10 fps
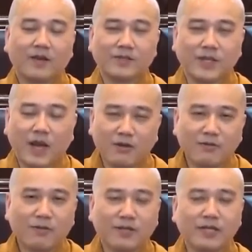Hồi nhỏ
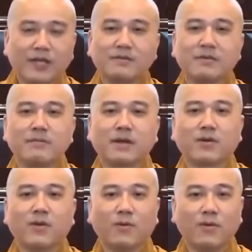Pháp Hòa nhớ mấy bà
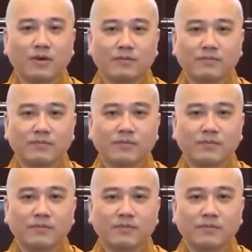cụ á,